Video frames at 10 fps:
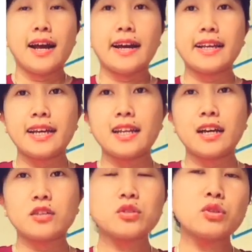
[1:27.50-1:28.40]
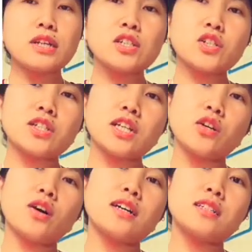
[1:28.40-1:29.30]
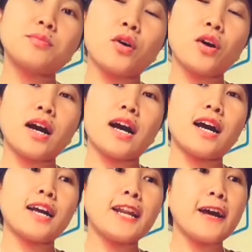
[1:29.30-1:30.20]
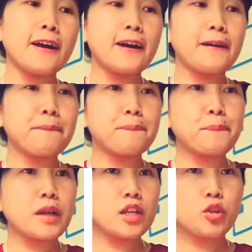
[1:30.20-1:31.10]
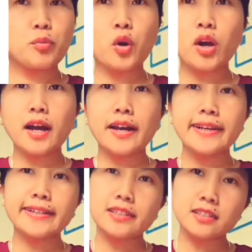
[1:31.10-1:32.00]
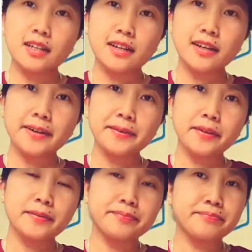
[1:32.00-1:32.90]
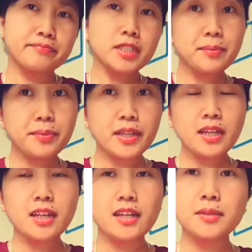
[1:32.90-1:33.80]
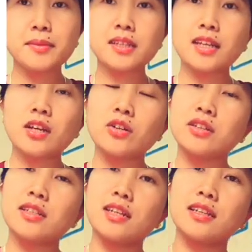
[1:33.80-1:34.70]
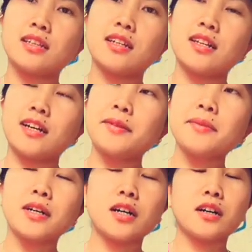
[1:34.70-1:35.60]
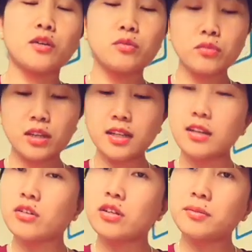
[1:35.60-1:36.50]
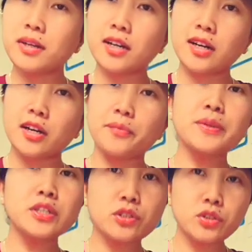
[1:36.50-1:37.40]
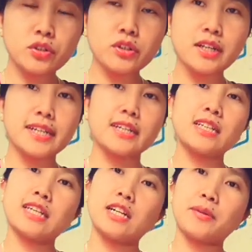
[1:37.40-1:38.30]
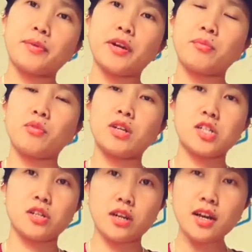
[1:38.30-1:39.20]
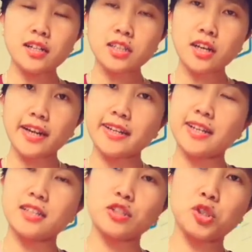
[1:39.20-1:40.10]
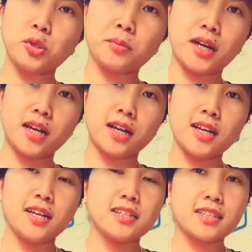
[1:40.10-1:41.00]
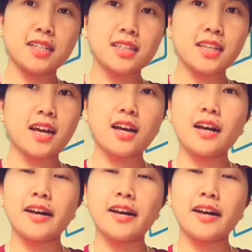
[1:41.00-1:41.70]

Ayan, uh, gusto ko lang i-share sa inyo kasi po uh, na um, ito po ay isang, syempre lahat naman tayo hindi natin alam. Uh, kumuha lang ako ng mga picture, ayan, kinrap rap ko lang siya at saka inedit ko mga salita.